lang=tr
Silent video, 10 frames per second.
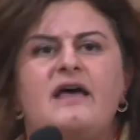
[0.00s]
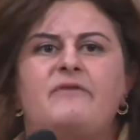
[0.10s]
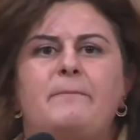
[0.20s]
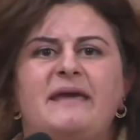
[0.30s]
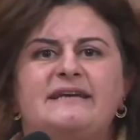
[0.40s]

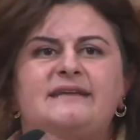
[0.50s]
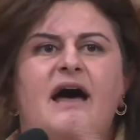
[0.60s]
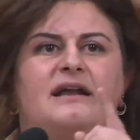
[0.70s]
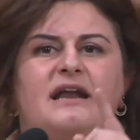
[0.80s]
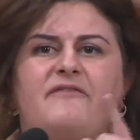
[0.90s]
ve bir
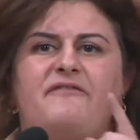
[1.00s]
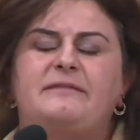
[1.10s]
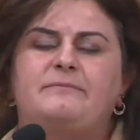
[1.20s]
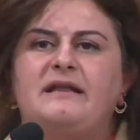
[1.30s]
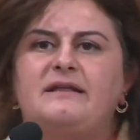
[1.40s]
tane laf
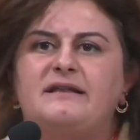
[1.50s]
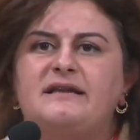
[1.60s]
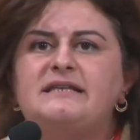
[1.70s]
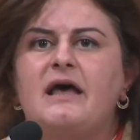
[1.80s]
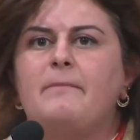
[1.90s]
etmeliydiniz.